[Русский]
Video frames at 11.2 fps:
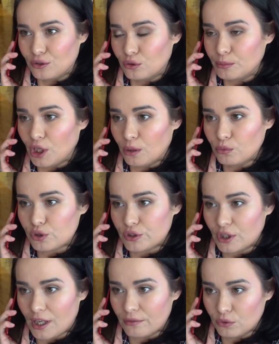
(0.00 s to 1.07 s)
Но у меня муж
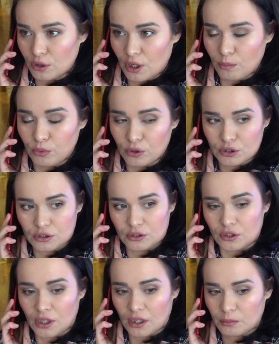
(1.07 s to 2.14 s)
все равно
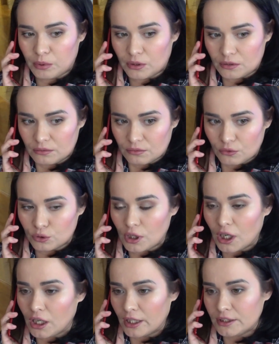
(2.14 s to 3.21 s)
работает, как бы. Он
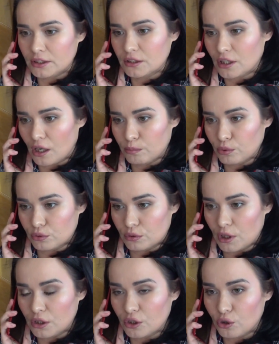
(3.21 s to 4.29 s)
как ходил на работу,
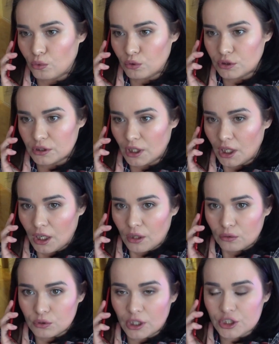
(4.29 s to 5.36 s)
так и ходит.
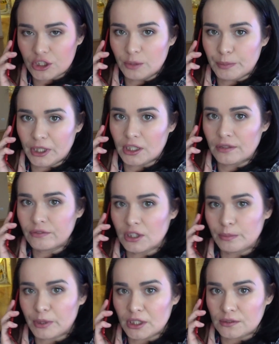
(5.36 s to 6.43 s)
У нас же
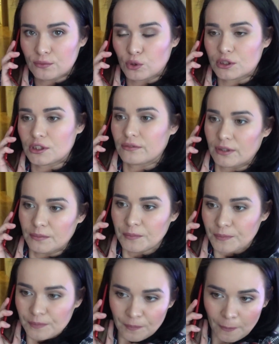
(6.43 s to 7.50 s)
непрерывное производство.
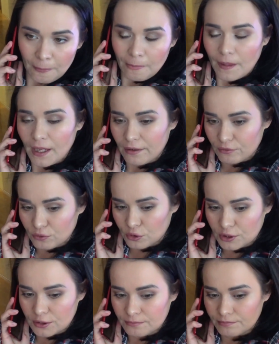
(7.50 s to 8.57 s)

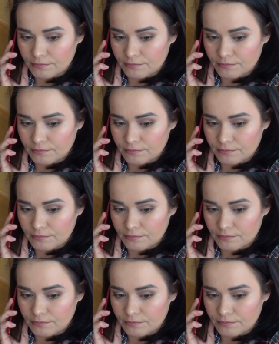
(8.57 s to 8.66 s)
Вот.